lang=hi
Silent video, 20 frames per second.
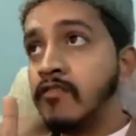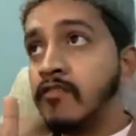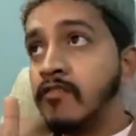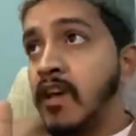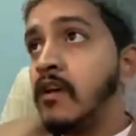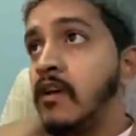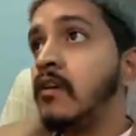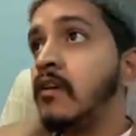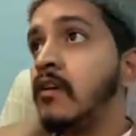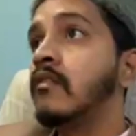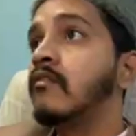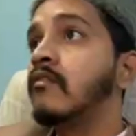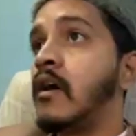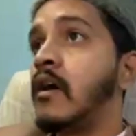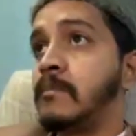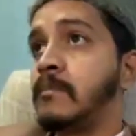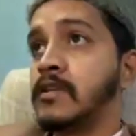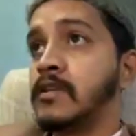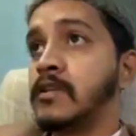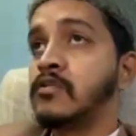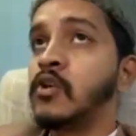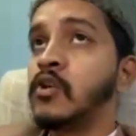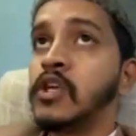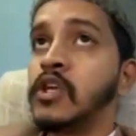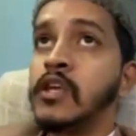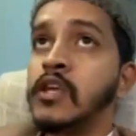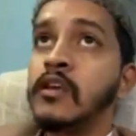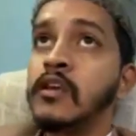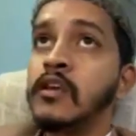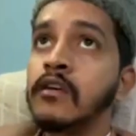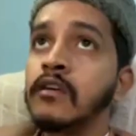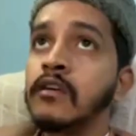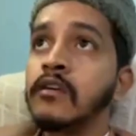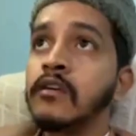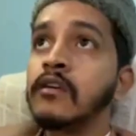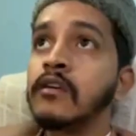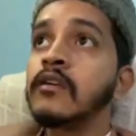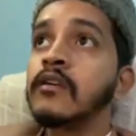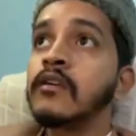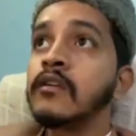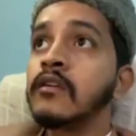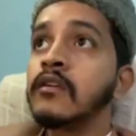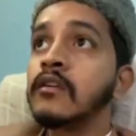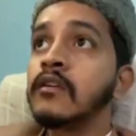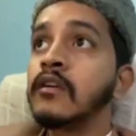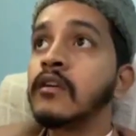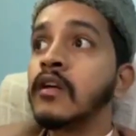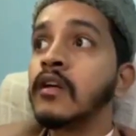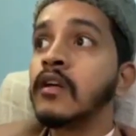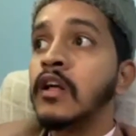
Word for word: अगर अल्लाह की तरफ नहीं वापस हो रही